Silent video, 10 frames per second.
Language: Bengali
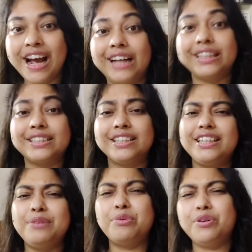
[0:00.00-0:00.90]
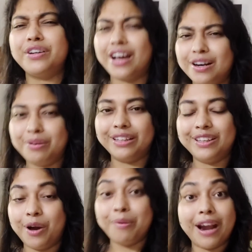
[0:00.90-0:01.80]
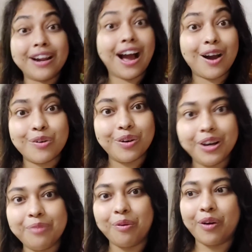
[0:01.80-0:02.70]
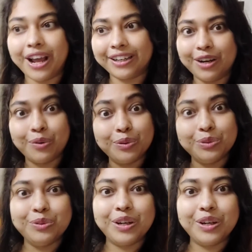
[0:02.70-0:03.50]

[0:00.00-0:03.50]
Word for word: আর তার সাথে কি বললো ডাল ভাতে হবে আর কাঁকরোলের বড়া একটা নতুন